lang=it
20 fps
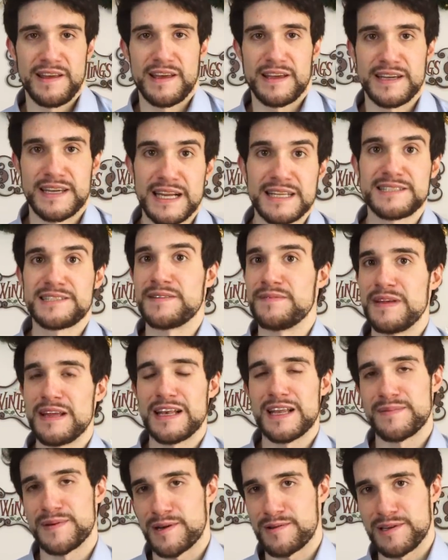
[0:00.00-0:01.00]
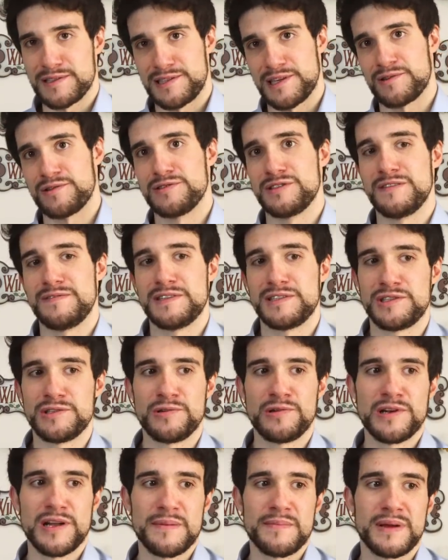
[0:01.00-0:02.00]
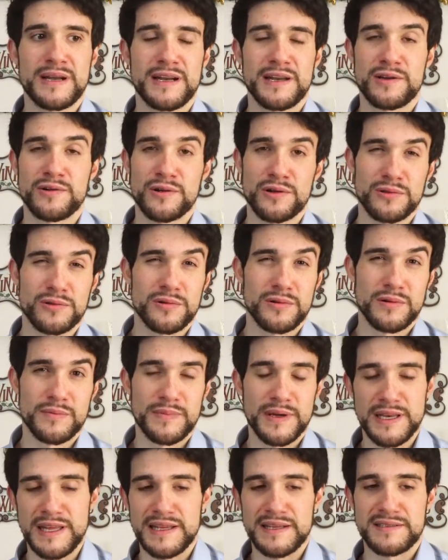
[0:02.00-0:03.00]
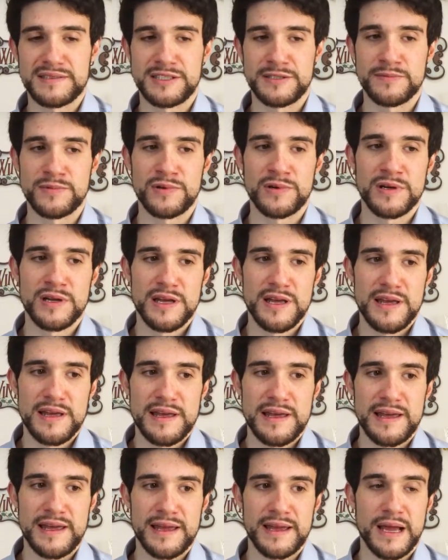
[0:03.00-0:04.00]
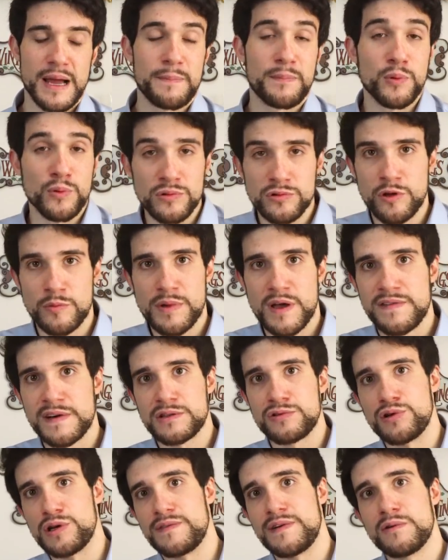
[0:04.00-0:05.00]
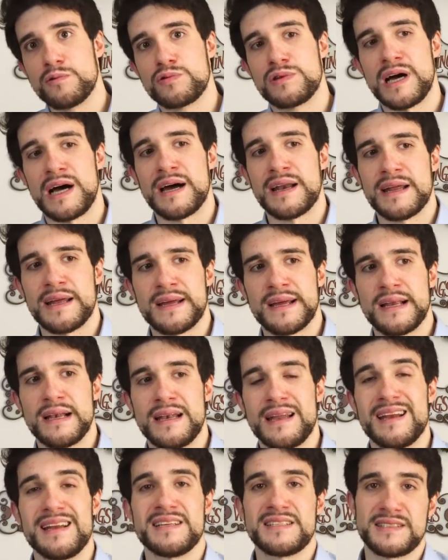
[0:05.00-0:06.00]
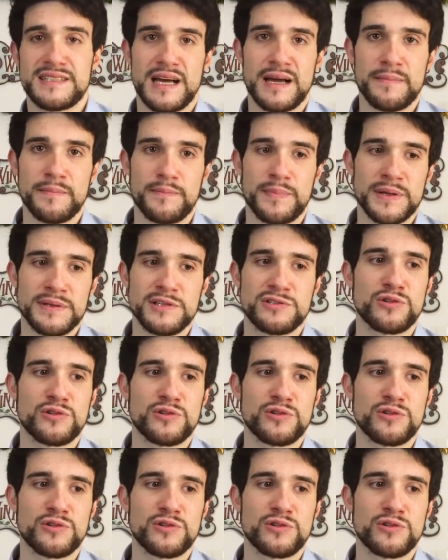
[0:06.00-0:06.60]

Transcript: Grazie mille per questa condivisione, me la ricordo benissimo e appunto mi ha fatto rivalutare le ristampe.